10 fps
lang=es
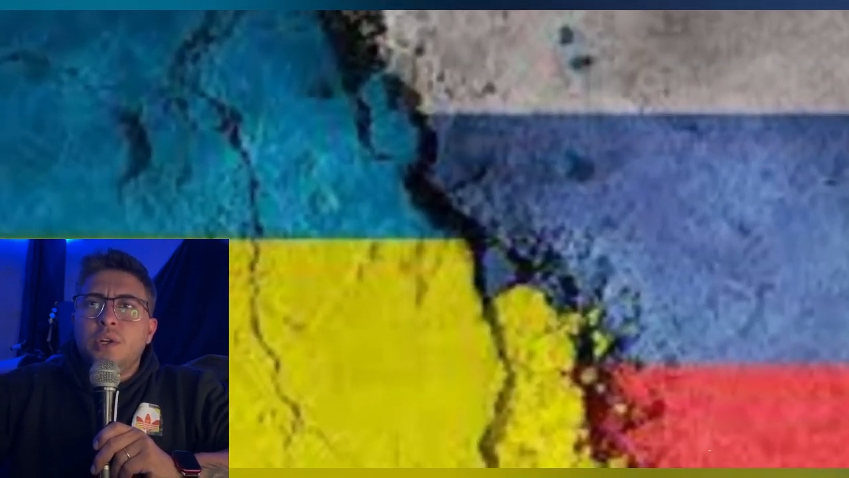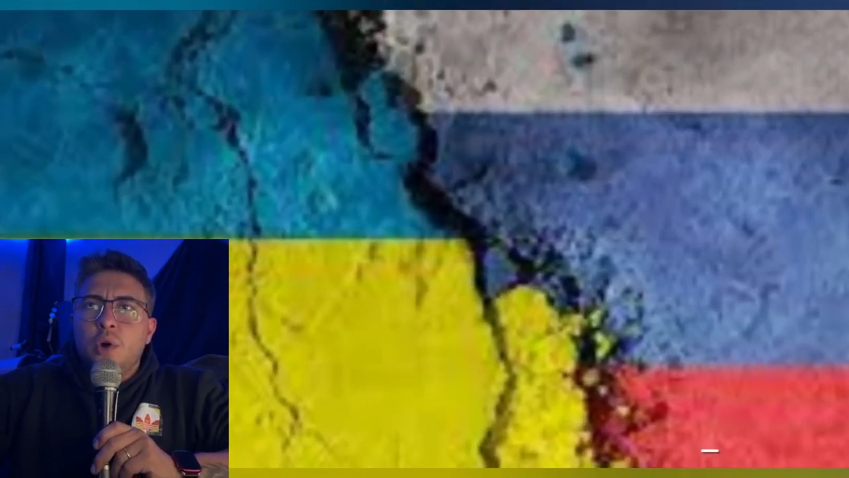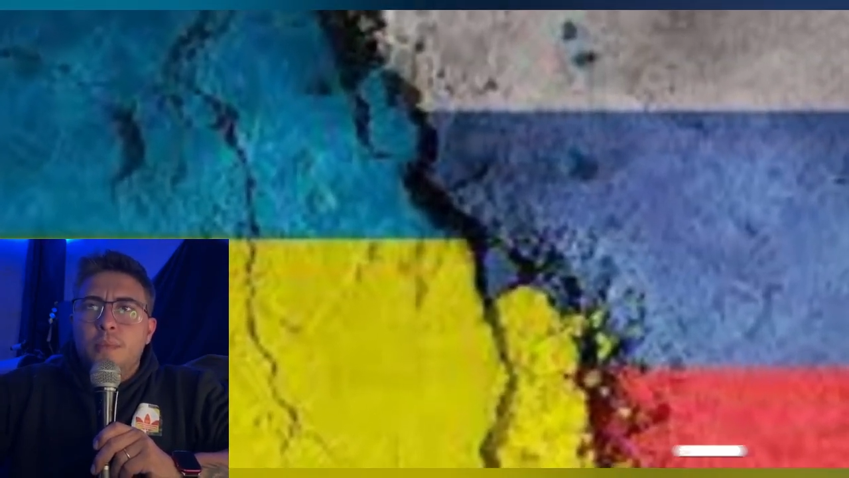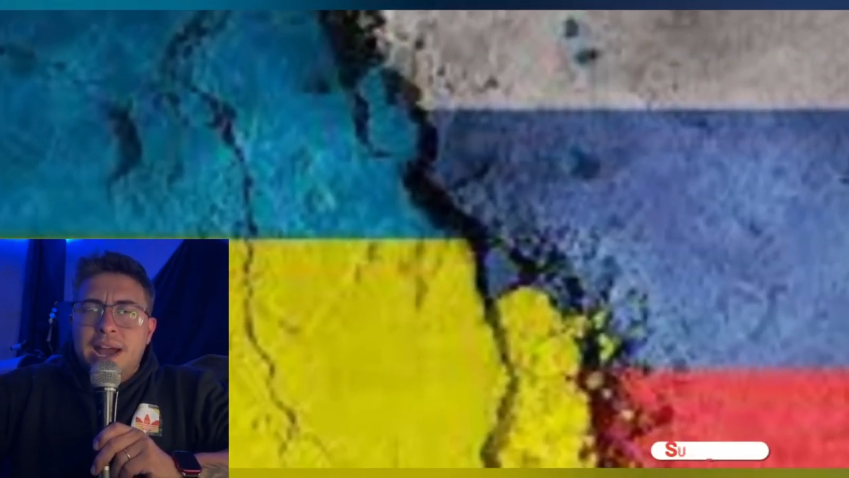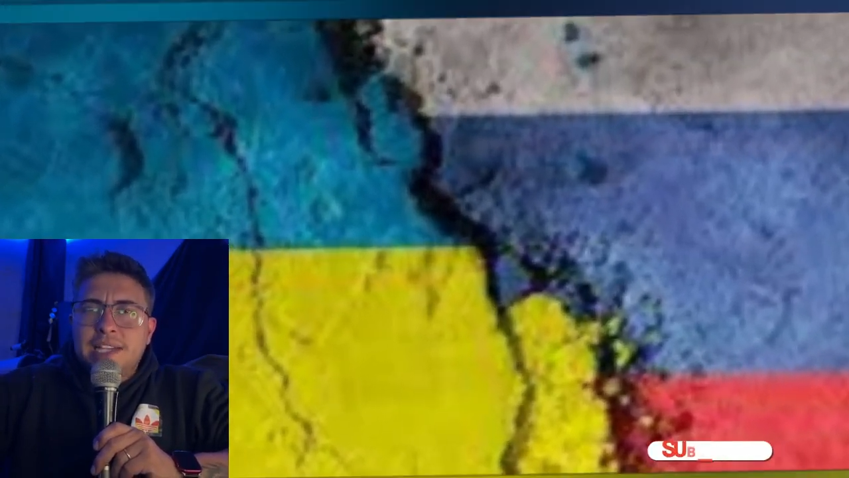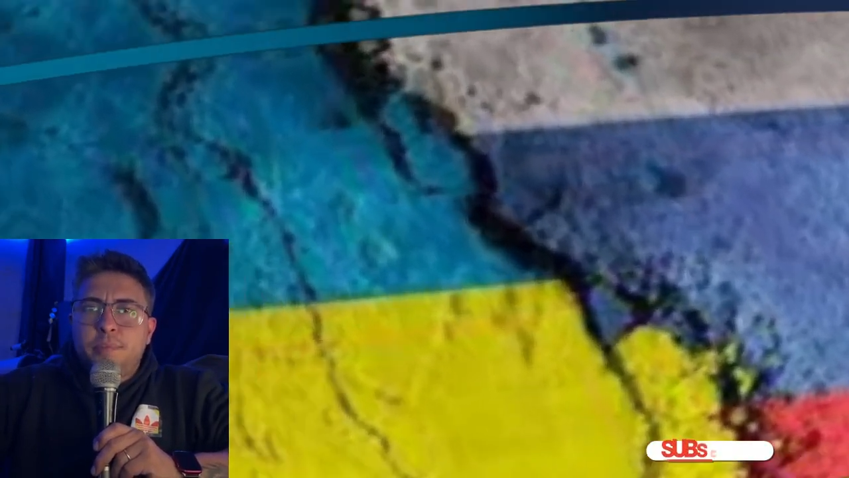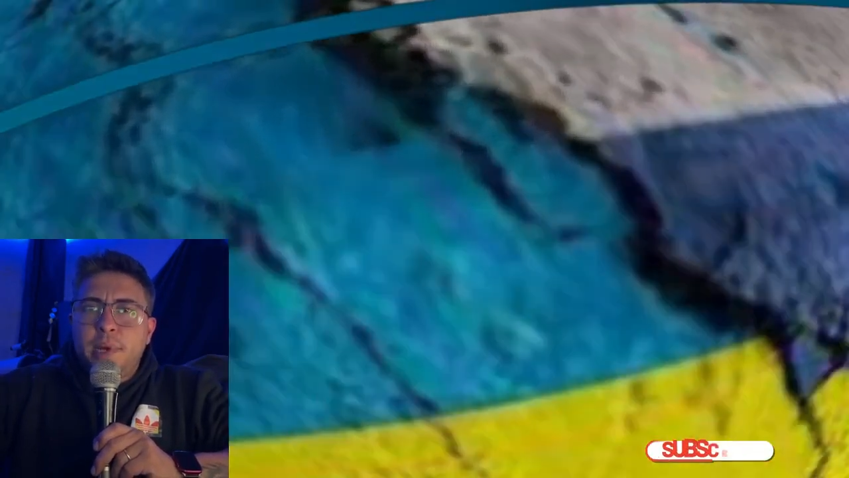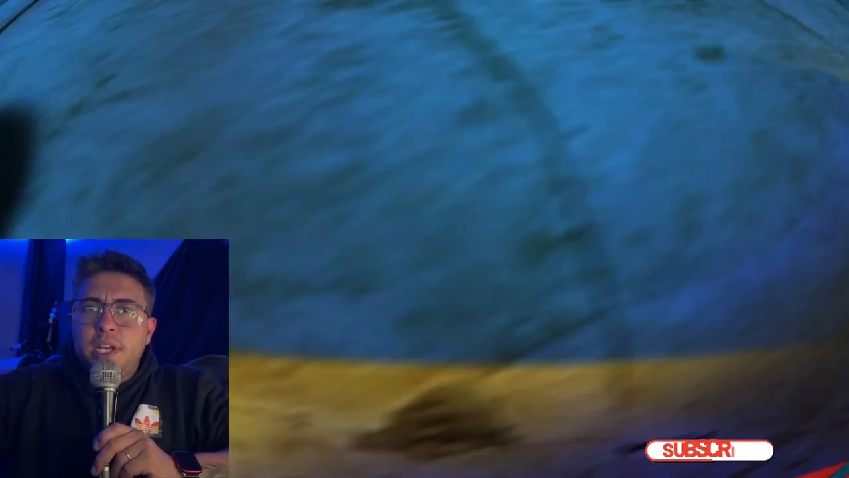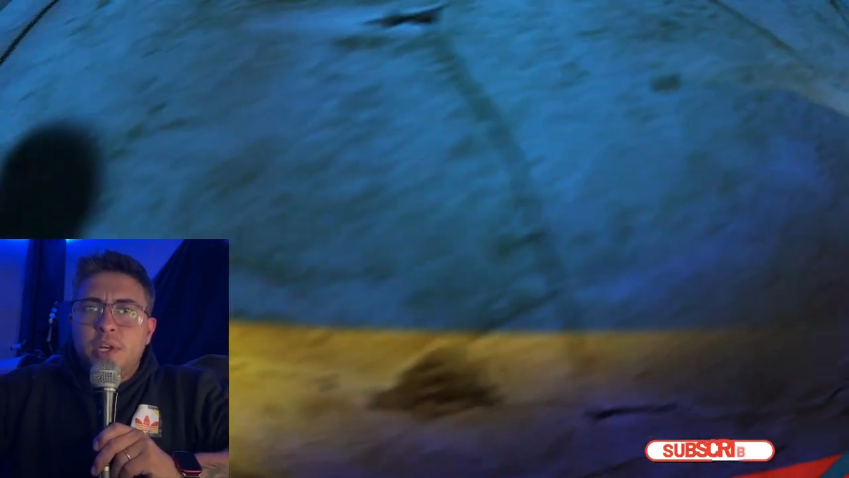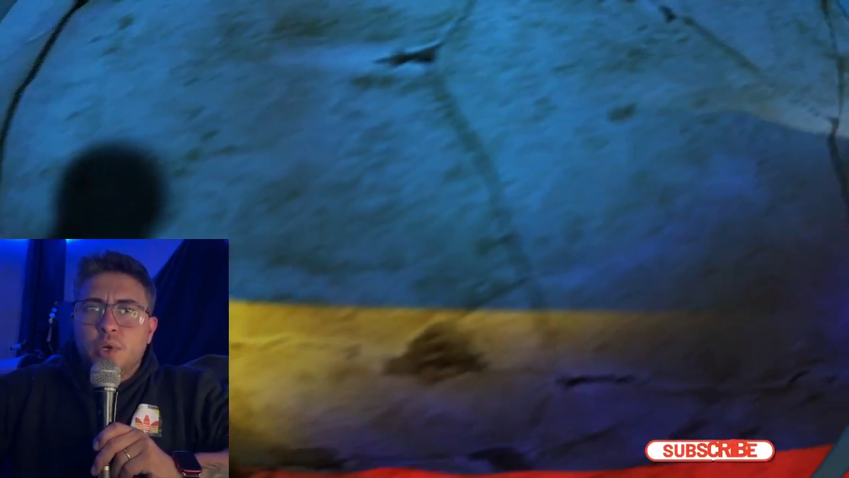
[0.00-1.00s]
más
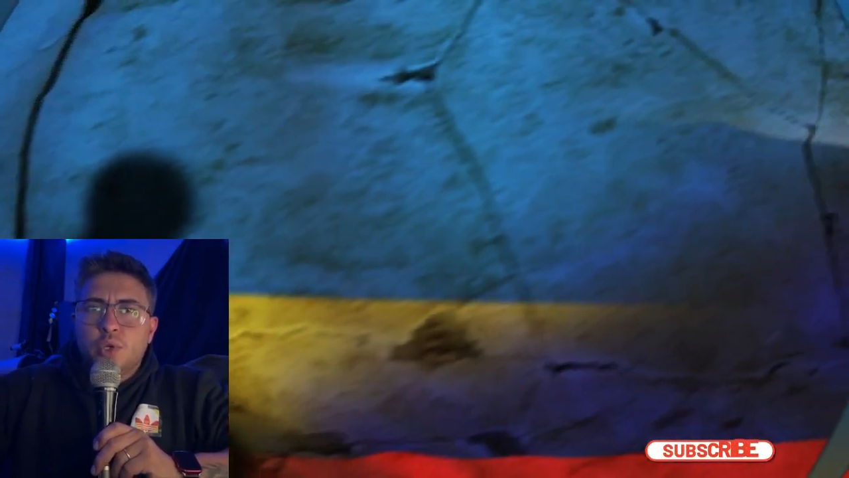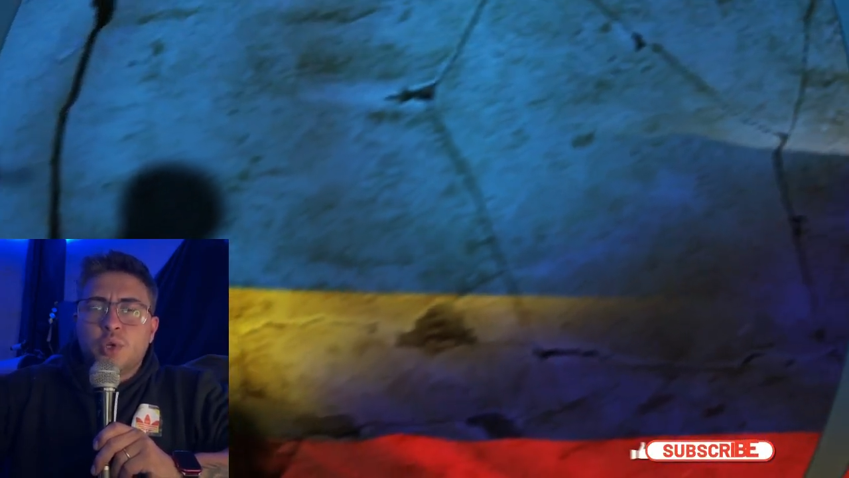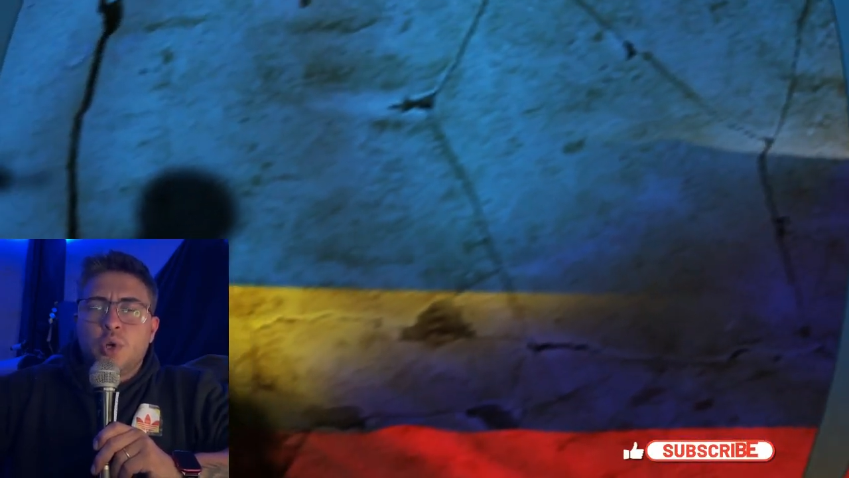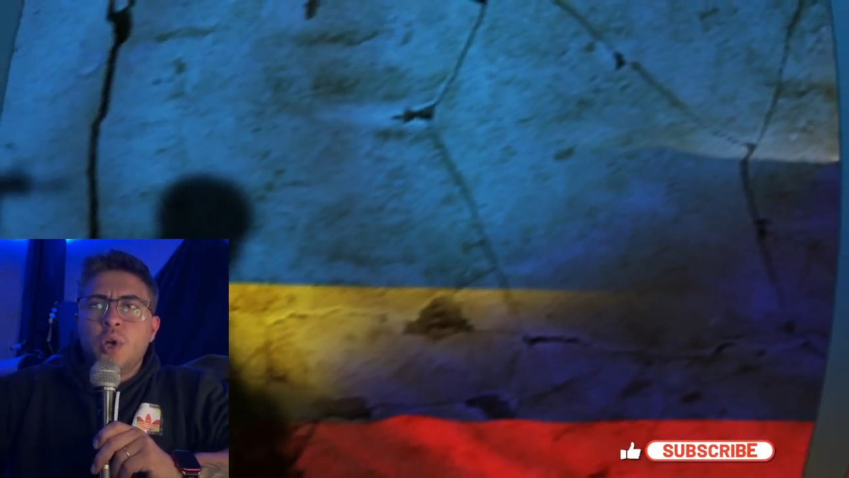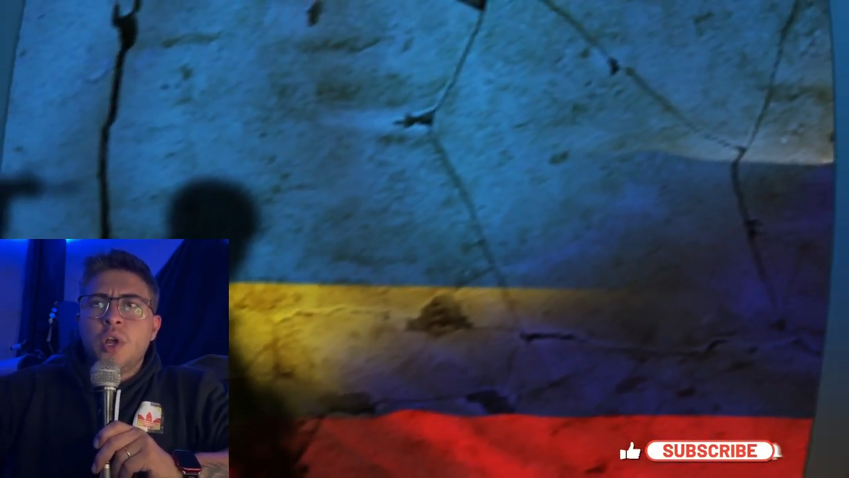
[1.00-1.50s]
peligroso.